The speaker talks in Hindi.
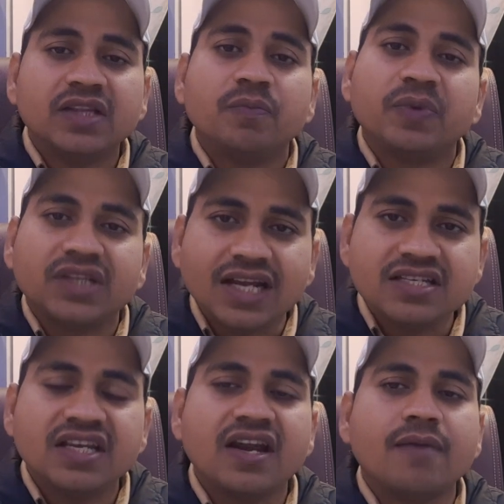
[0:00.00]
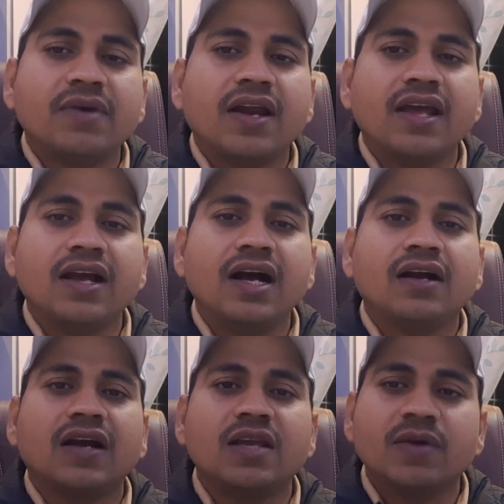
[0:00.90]
पत्र पिताजी के नाम का रहेगा
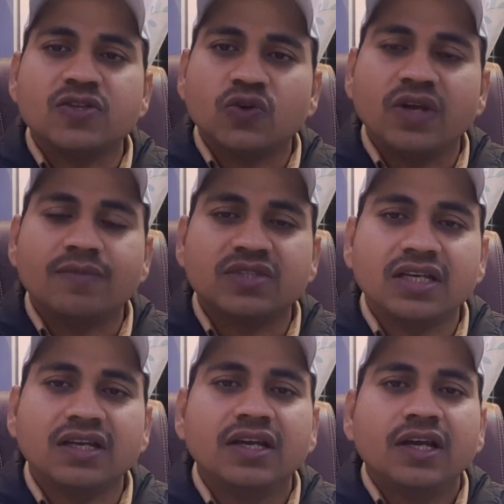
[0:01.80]
कई बच्चों ने हमसे